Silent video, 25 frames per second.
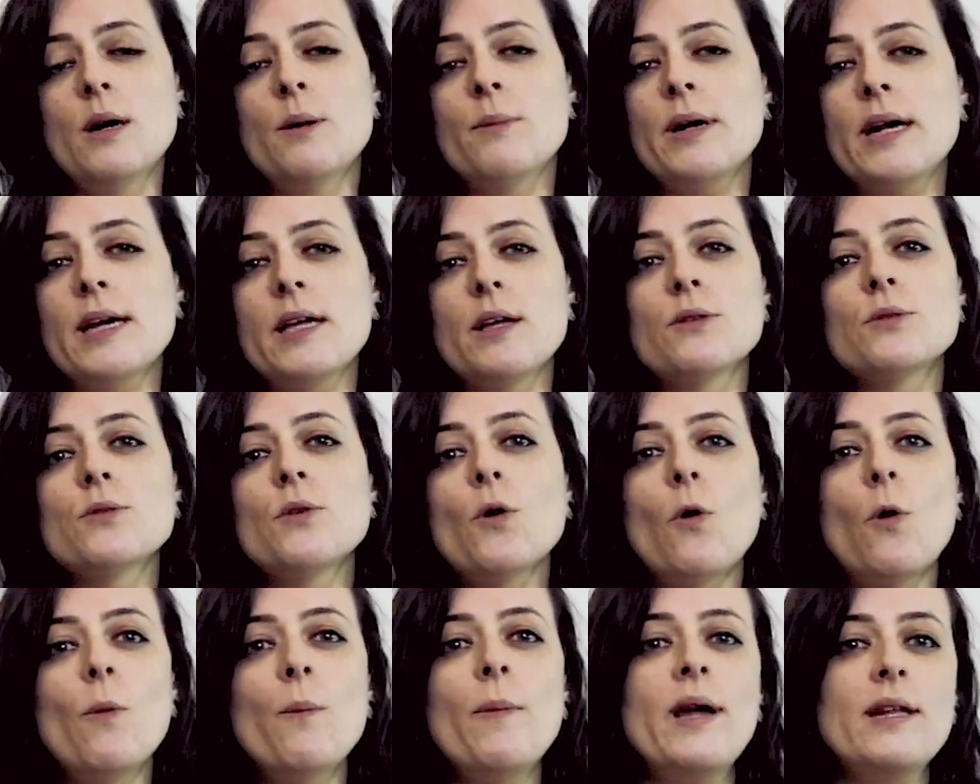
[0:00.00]
para que um
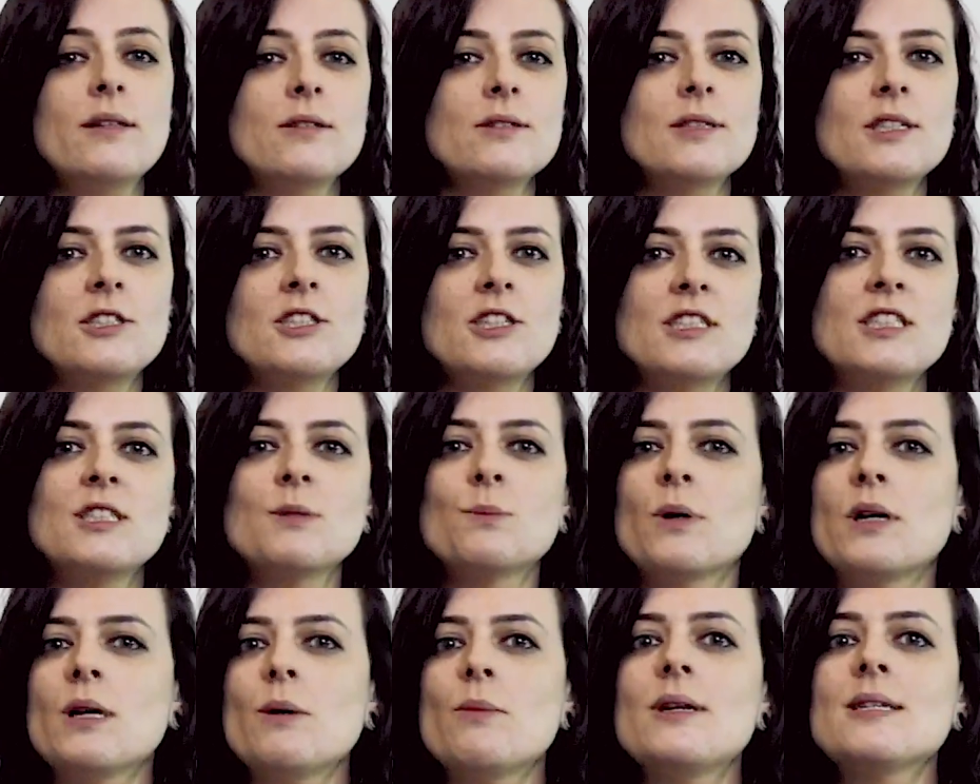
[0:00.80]
documento seja
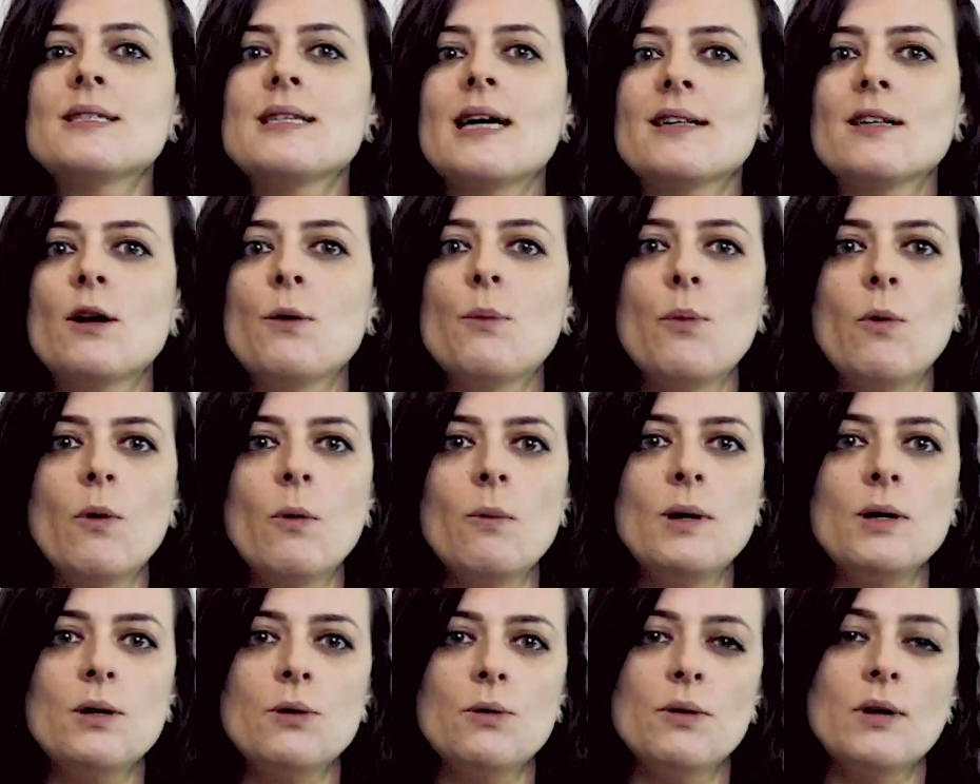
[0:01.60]
disponibilizado ao
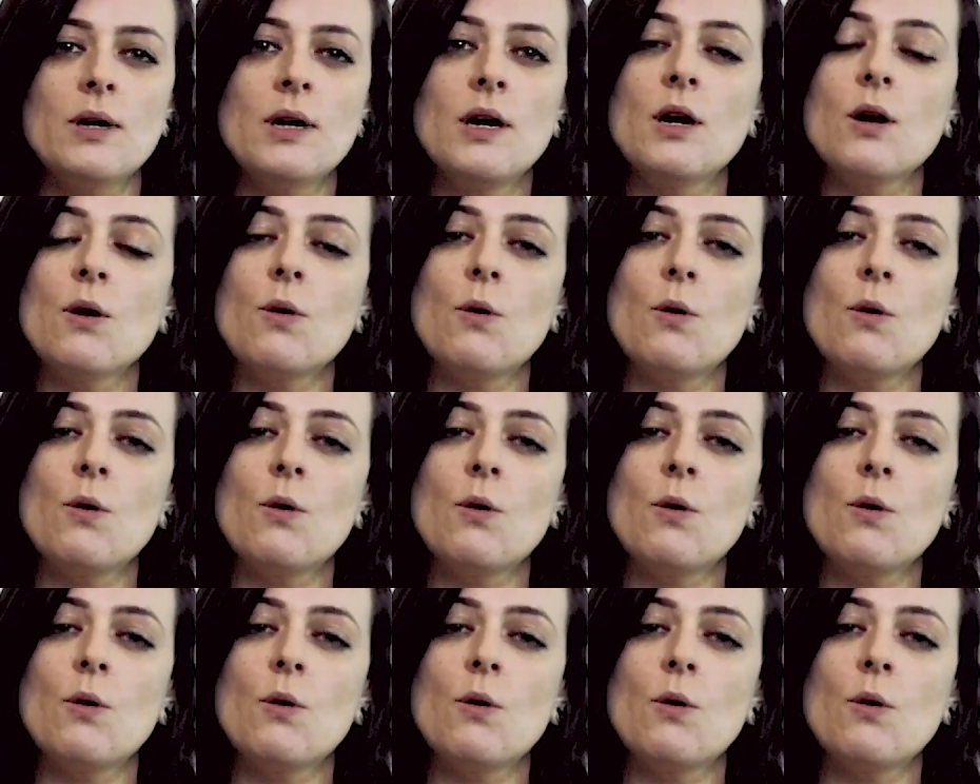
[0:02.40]
público